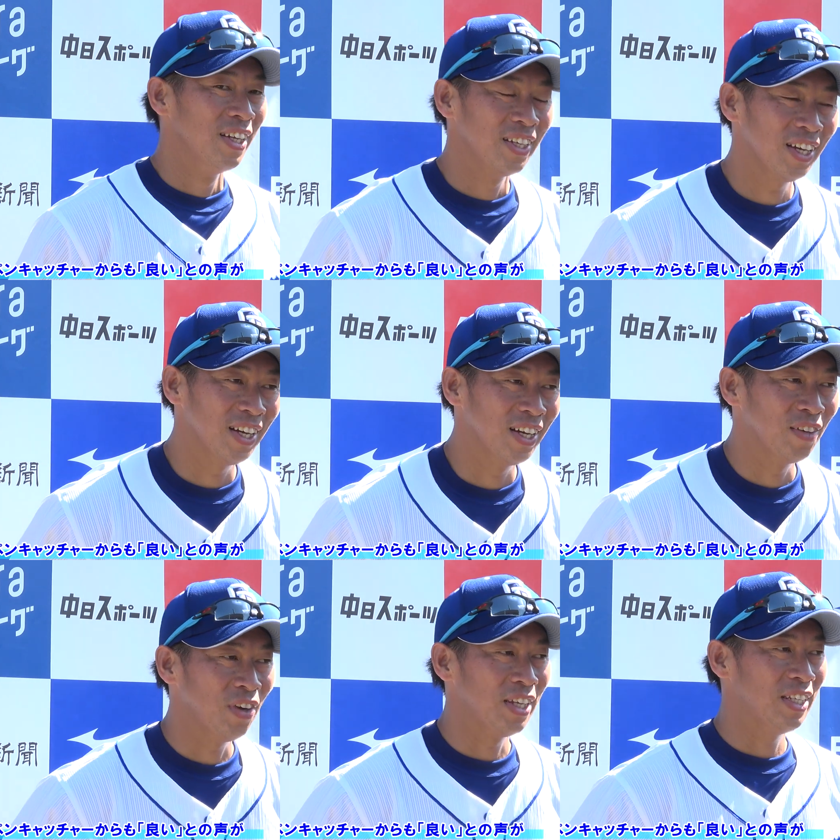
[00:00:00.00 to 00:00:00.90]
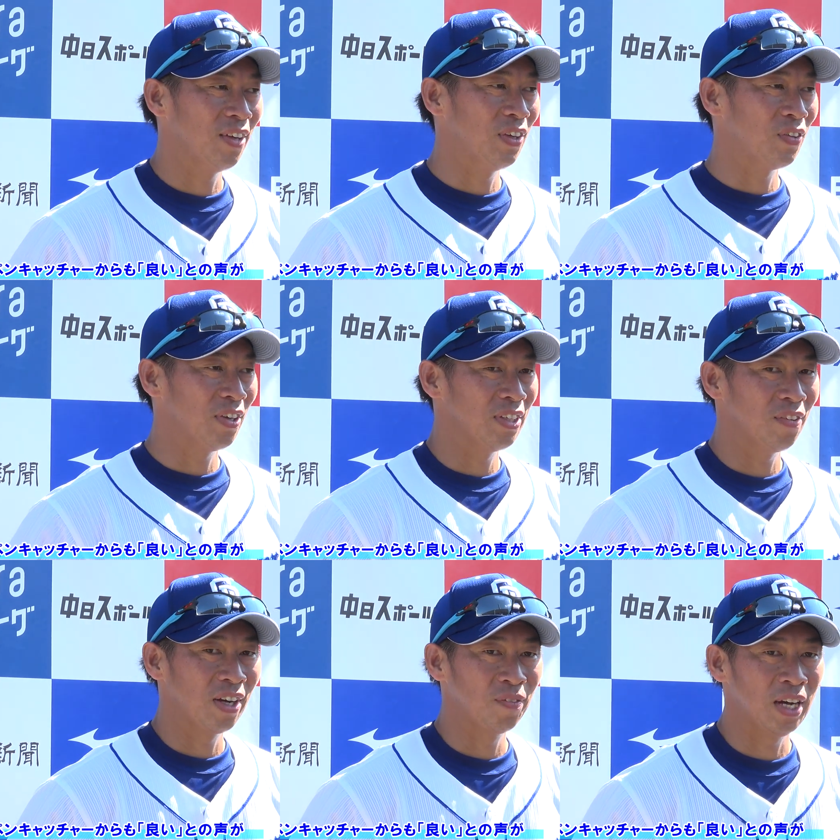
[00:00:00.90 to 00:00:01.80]
いやまあいい球と悪い球
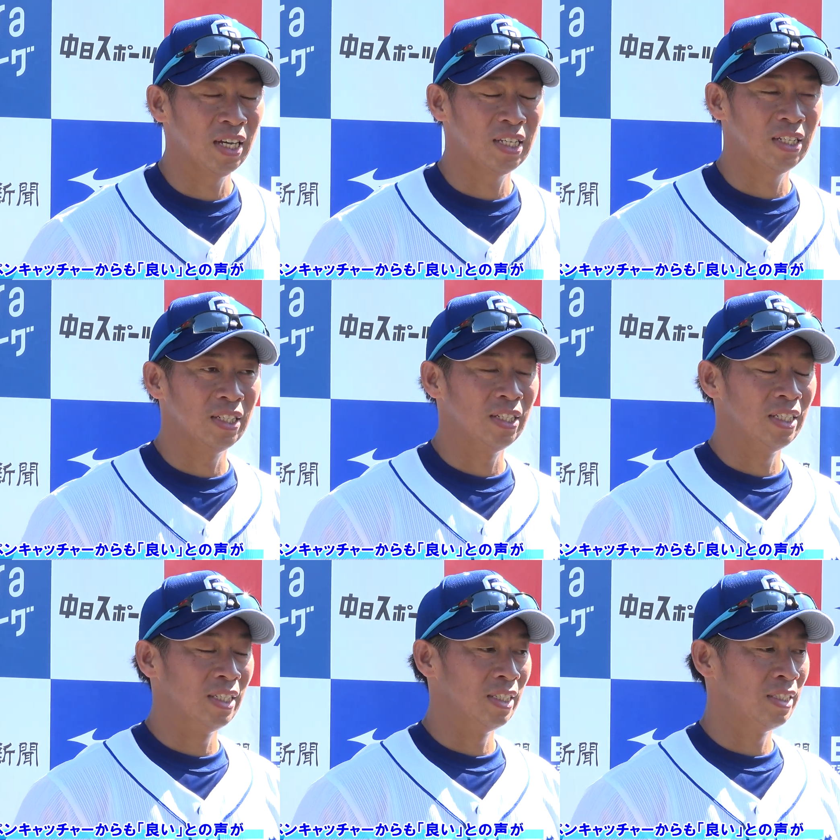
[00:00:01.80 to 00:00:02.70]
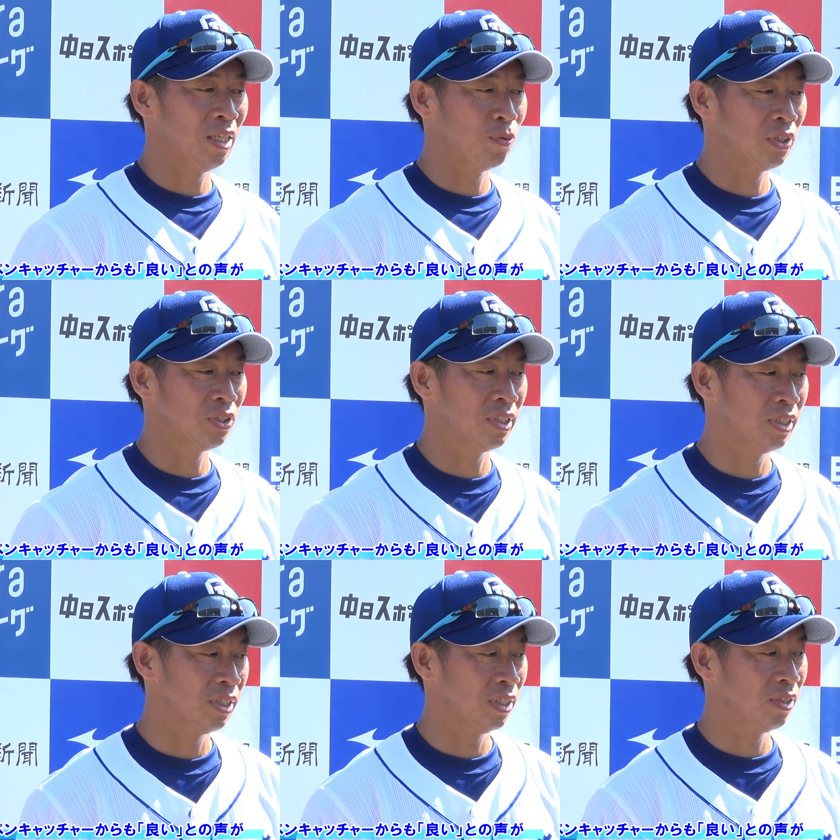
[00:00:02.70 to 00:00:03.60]
がまあはっきりしてますし
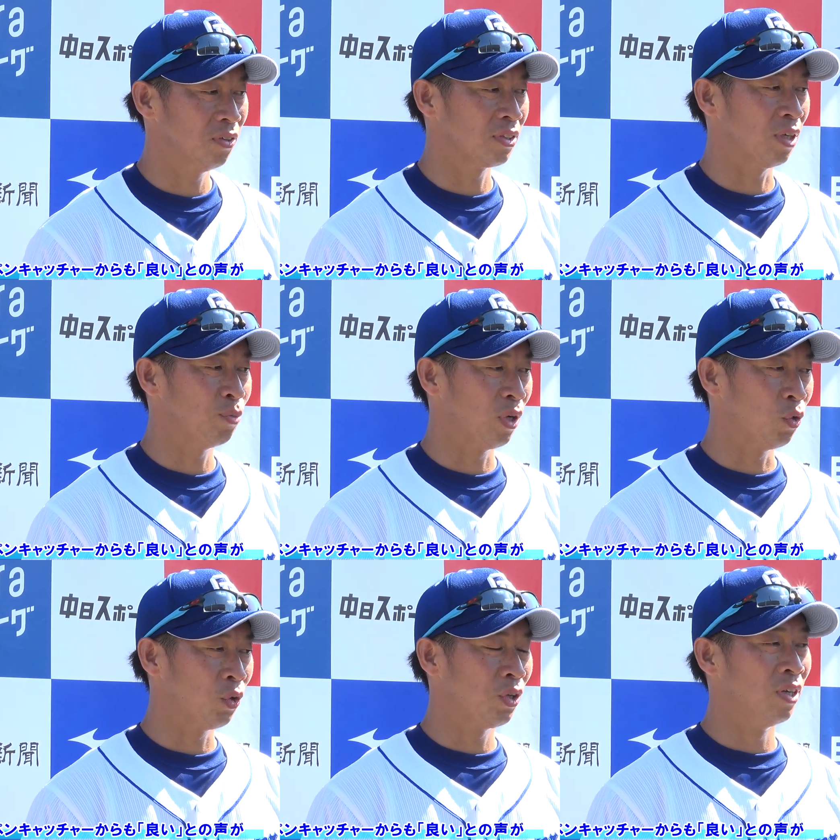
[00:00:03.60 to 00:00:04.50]
どうですかまあ5